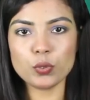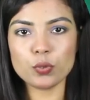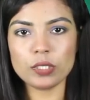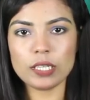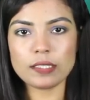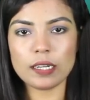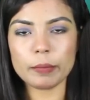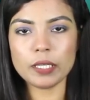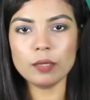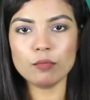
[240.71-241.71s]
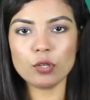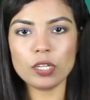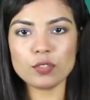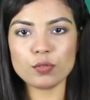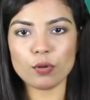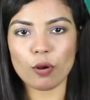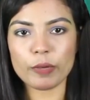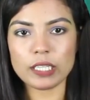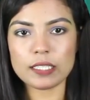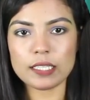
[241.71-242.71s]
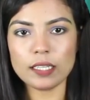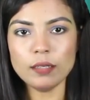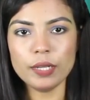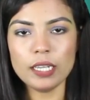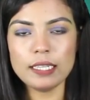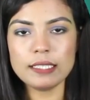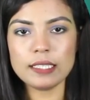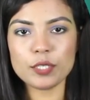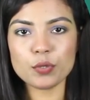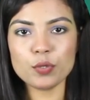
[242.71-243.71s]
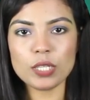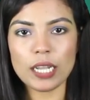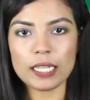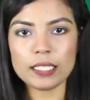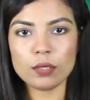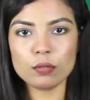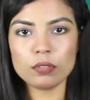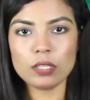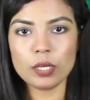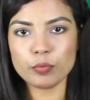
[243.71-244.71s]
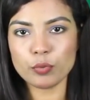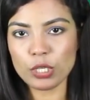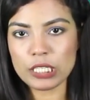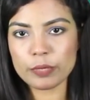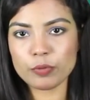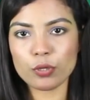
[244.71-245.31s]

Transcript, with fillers: কুনকুনিয়া গ্রামের মোখলেসুর রহমানের ছেলে সিরাজগঞ্জ আদালত পুলিশের